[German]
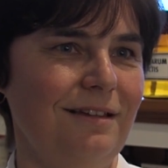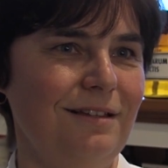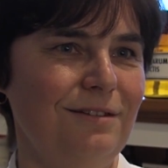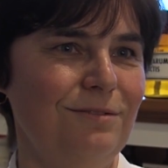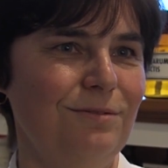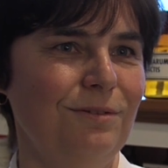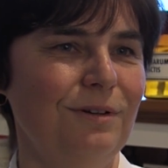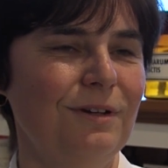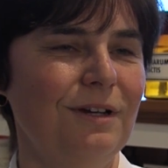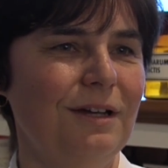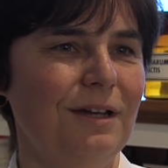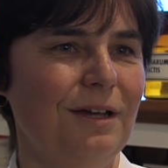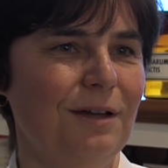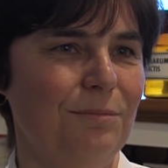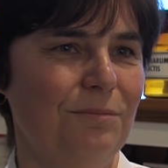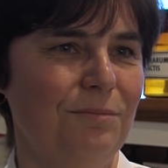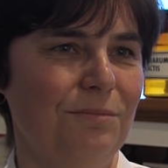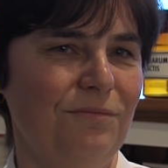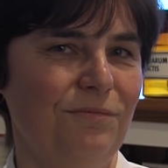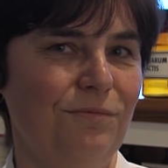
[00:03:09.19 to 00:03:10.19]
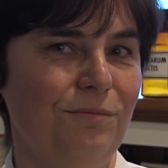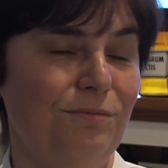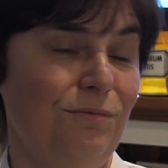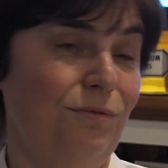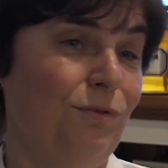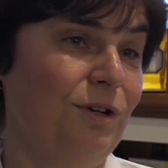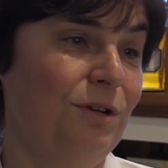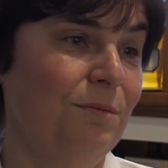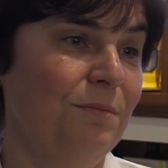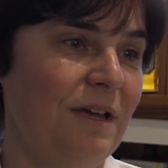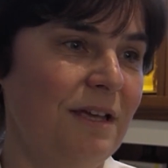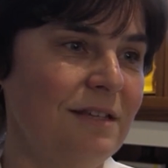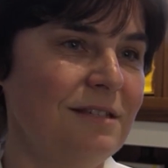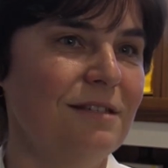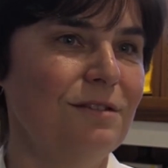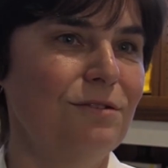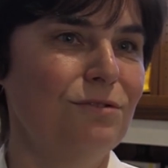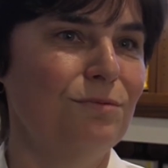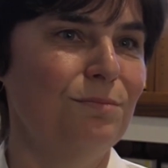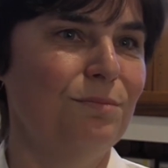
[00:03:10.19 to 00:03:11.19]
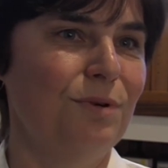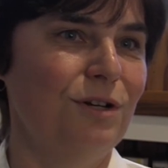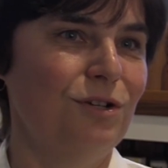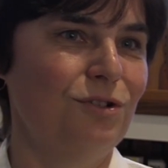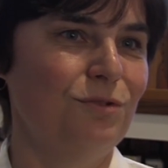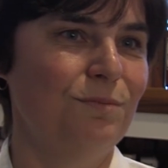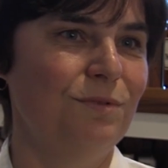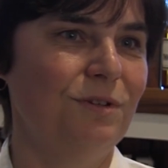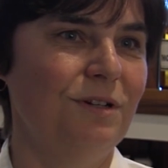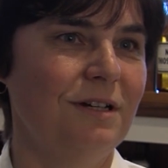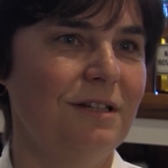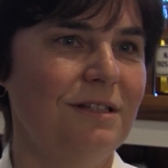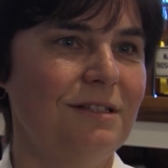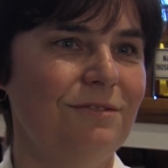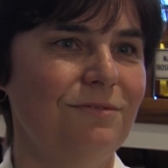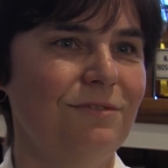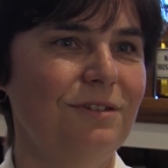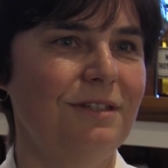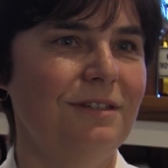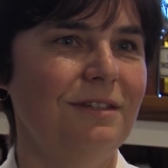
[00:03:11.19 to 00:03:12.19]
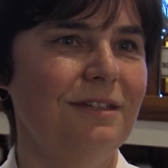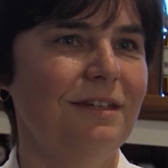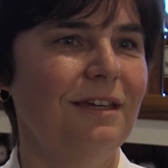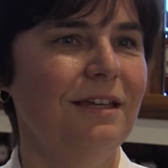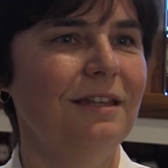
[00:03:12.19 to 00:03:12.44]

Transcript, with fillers: Also vor dem Essen zum Beispiel ganz wichtig,